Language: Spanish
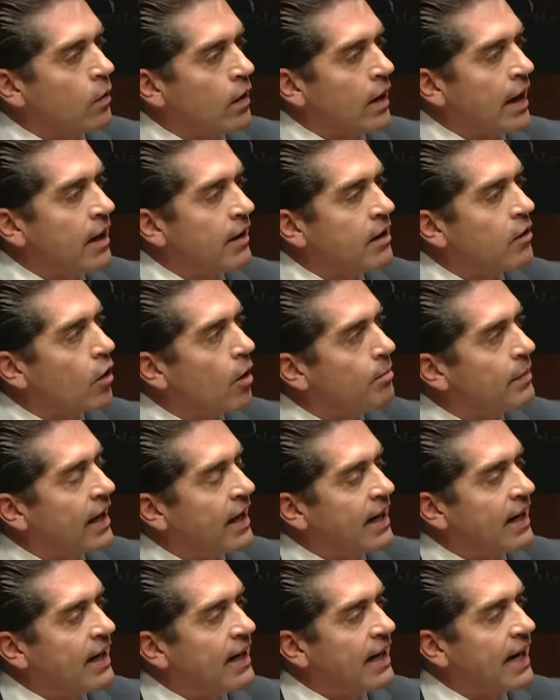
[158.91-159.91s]
eh,
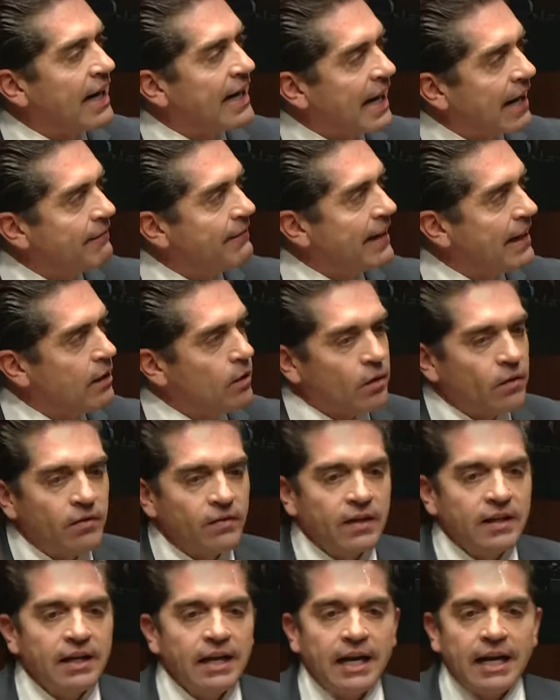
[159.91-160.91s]
en, el cabildo
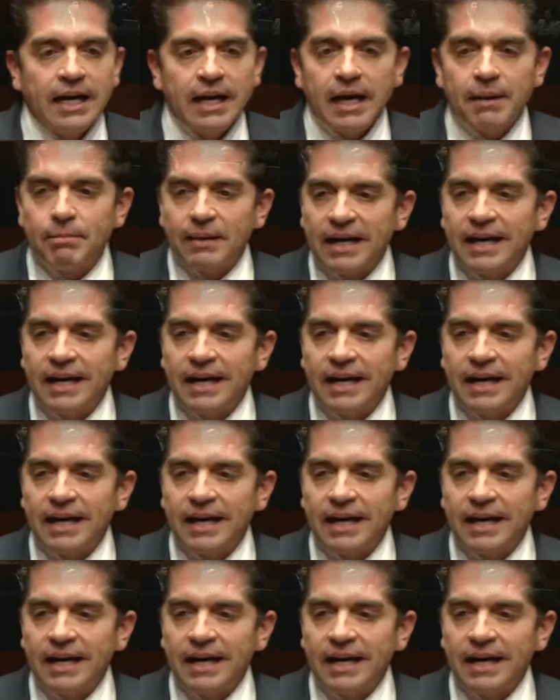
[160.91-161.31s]
la,